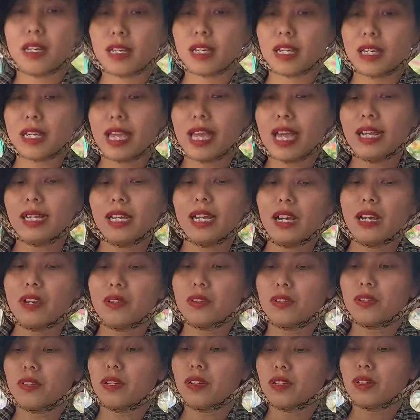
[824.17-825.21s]
Cái dáng thế
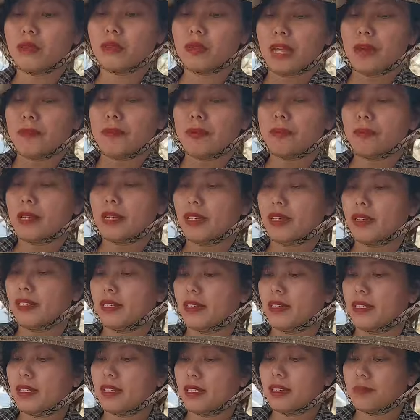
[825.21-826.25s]
con nó cũng đẹp lắm nè.
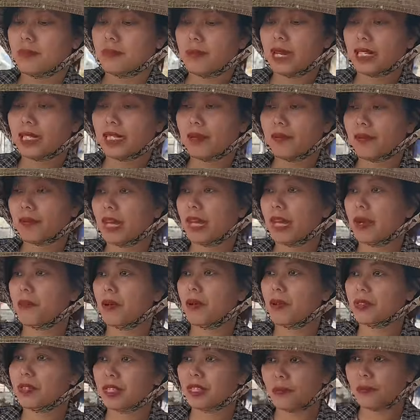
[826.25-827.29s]
300k
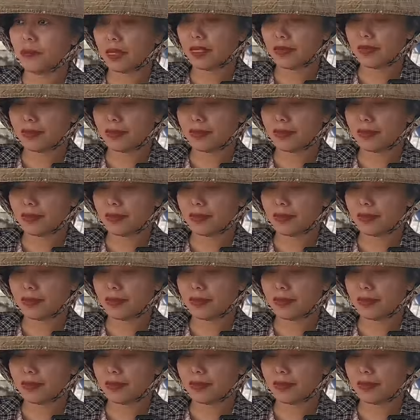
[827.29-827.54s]
bao ship ạ.